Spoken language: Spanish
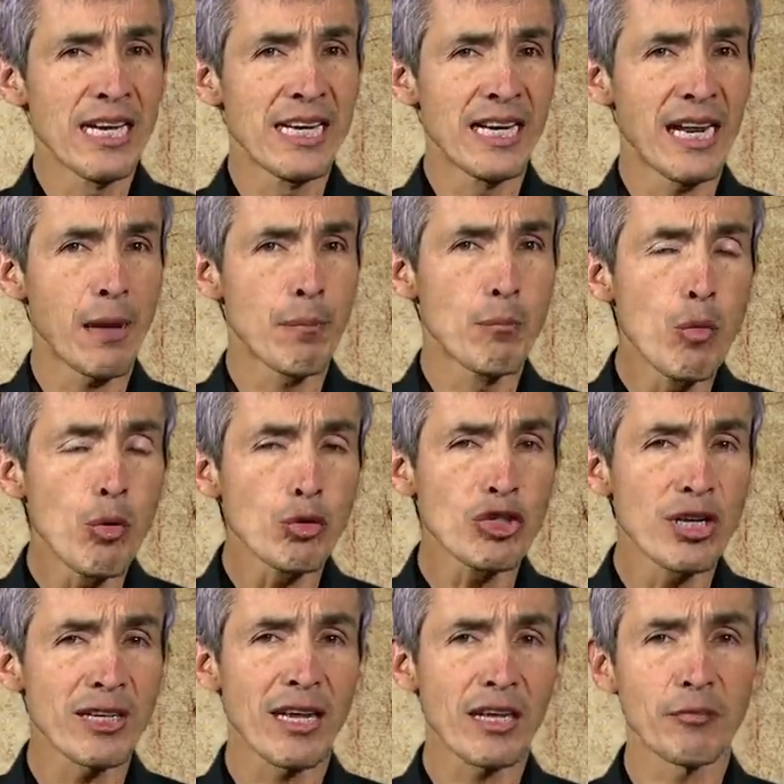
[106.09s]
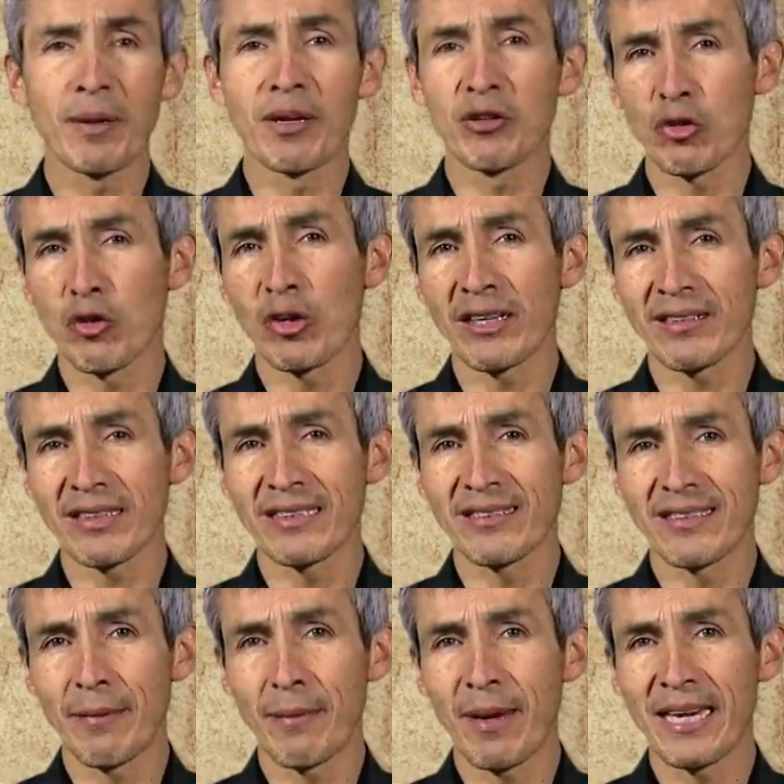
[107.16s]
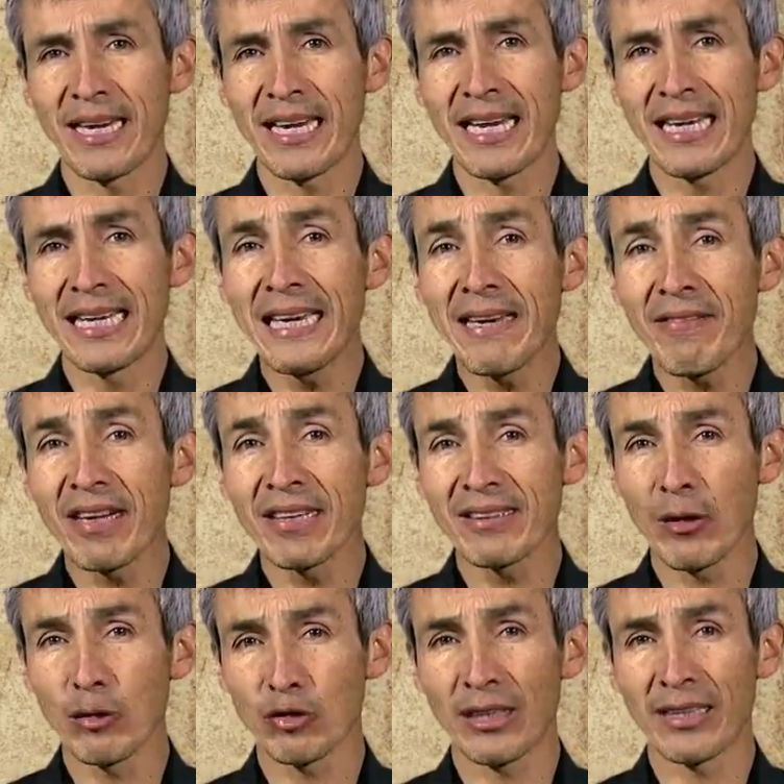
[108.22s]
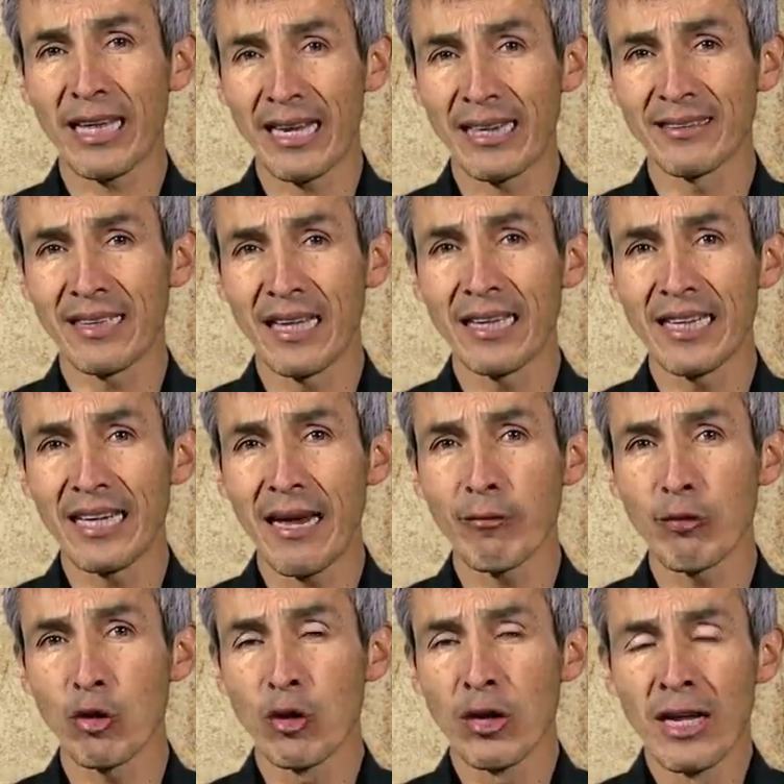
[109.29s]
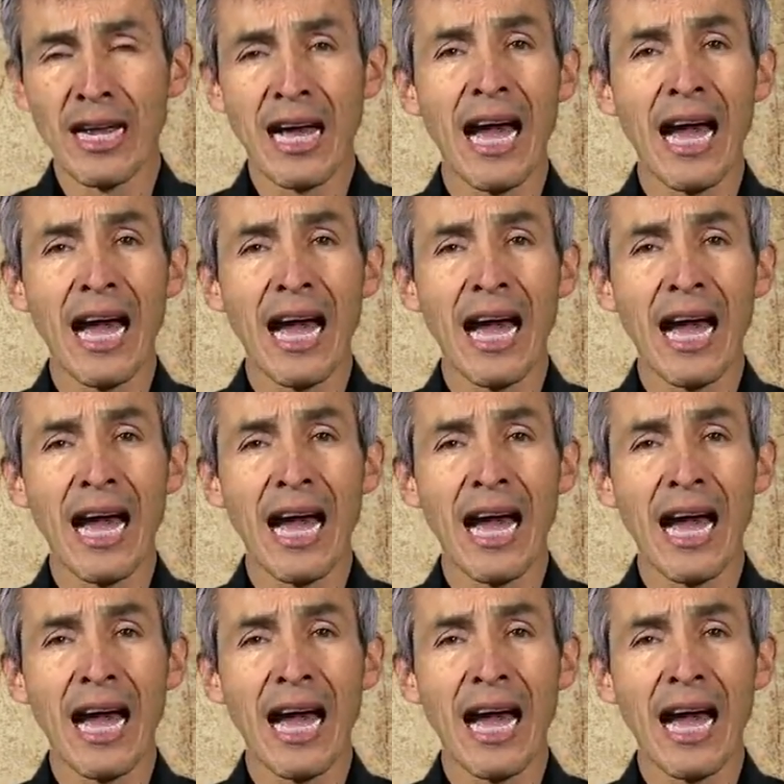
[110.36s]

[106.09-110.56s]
y eran muchas las personas que se veían libres de los ataques del diablo